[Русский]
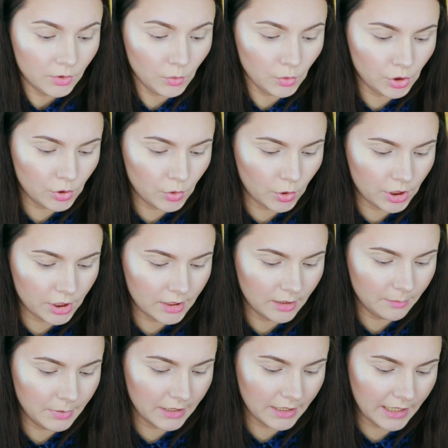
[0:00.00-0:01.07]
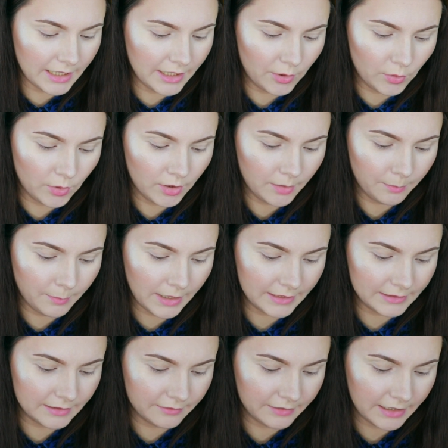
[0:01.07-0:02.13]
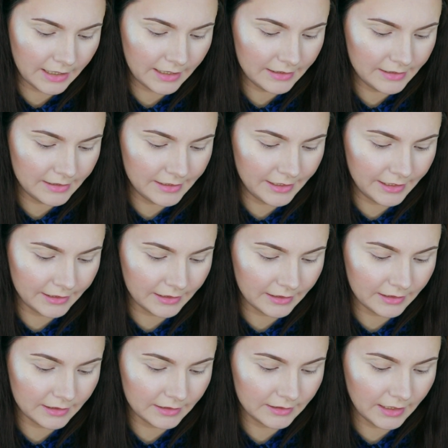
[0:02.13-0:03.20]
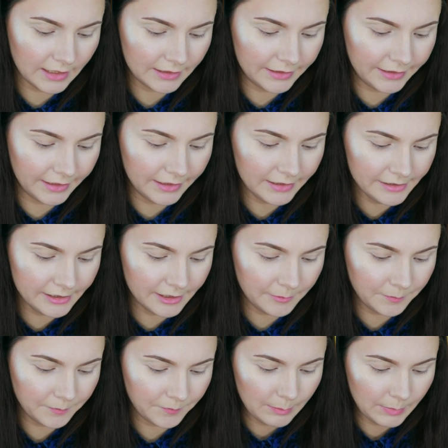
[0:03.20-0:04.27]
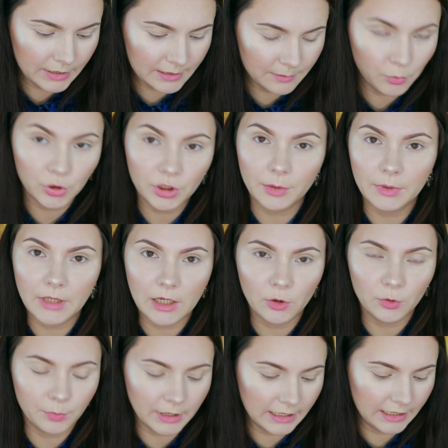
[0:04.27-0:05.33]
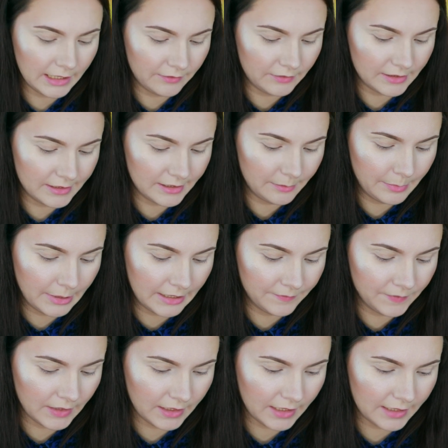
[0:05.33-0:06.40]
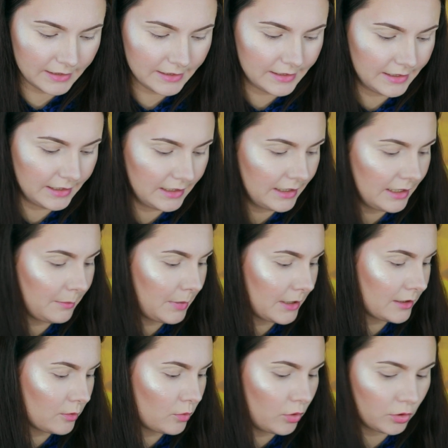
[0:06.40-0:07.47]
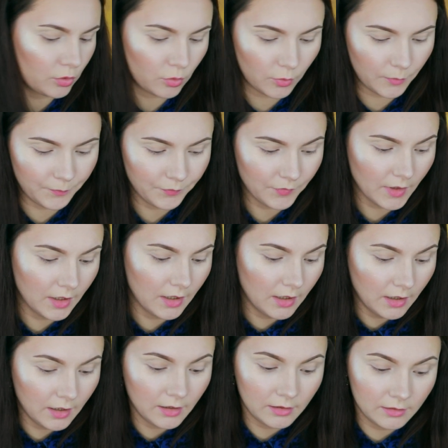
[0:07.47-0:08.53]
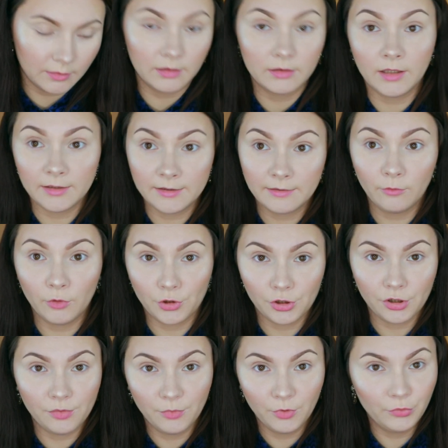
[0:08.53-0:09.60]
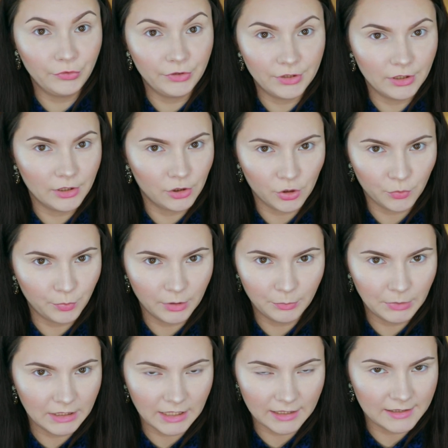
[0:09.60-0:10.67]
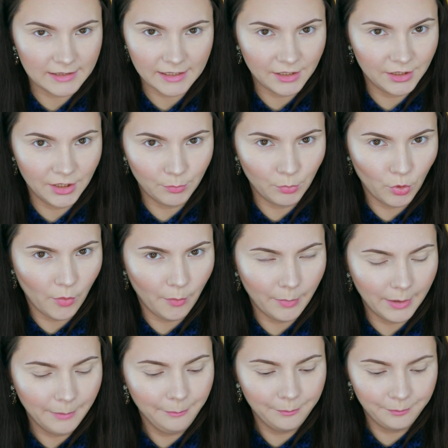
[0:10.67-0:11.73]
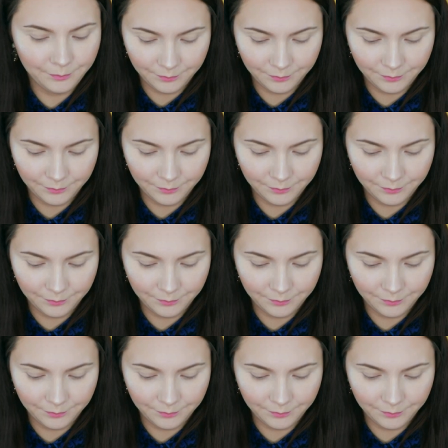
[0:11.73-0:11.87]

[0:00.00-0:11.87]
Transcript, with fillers: Ну что ж, набираю матовый оттенок на кисть. Посмотрим, как он проявит себя на консилере, поскольку э, на сводчах мы увидели, что пигментация не бомба.